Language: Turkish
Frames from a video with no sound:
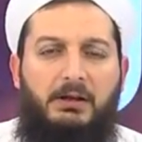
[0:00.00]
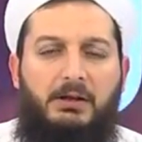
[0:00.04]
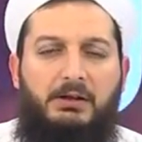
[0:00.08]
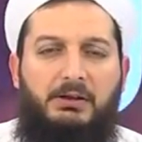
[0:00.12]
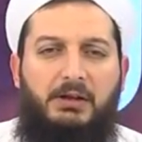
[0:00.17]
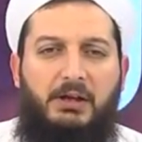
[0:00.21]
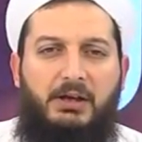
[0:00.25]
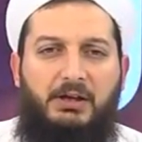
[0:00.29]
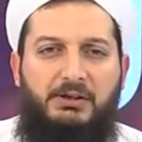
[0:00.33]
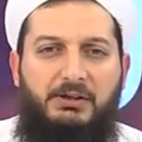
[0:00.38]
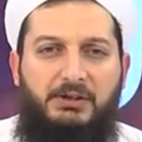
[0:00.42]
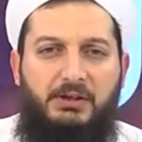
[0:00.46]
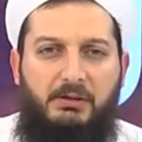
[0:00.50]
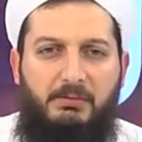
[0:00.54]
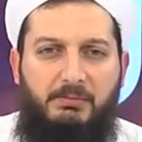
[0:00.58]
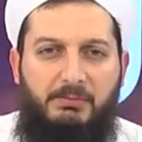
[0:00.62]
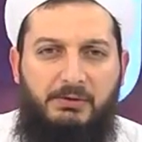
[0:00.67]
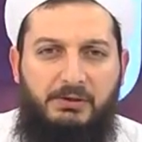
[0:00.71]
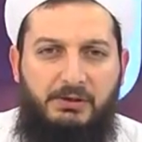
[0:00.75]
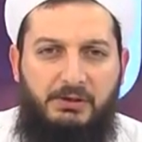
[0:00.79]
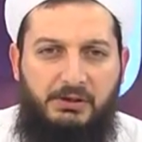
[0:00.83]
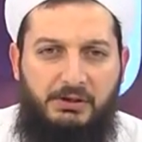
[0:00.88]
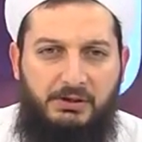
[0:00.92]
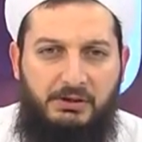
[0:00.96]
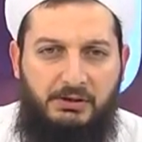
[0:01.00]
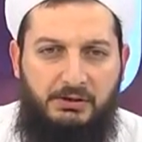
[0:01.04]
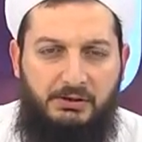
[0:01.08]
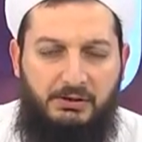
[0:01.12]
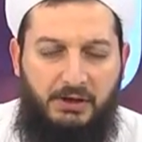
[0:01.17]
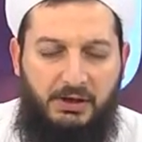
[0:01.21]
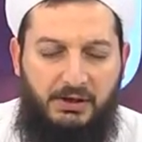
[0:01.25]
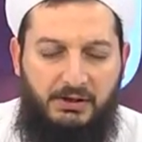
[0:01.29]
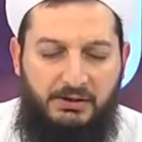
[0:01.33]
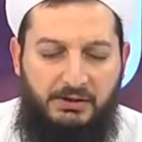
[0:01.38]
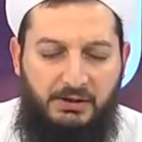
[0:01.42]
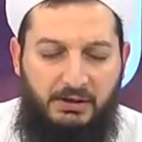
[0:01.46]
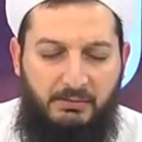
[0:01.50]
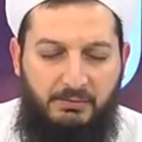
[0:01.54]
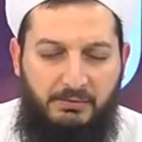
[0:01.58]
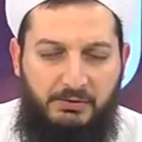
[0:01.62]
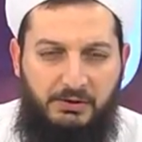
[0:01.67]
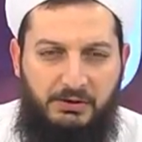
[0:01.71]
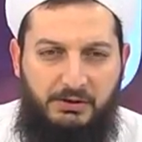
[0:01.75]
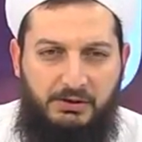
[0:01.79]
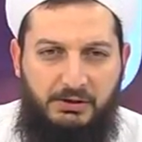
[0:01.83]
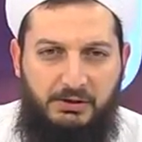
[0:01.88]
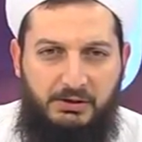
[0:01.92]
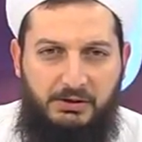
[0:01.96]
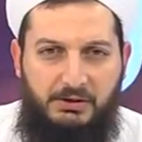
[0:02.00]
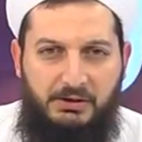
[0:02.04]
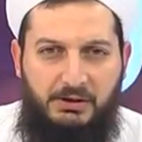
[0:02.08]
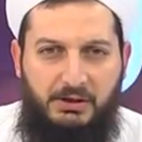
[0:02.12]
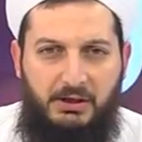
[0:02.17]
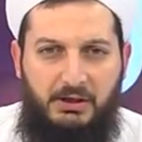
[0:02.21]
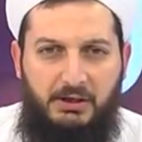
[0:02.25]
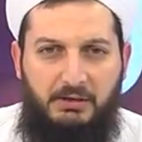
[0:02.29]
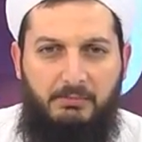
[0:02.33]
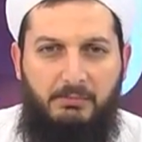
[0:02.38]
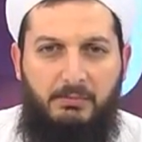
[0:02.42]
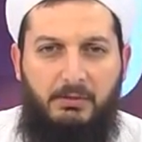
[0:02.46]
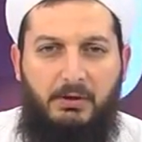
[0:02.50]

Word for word: gençlerimiz gençlerimiz için isteyelim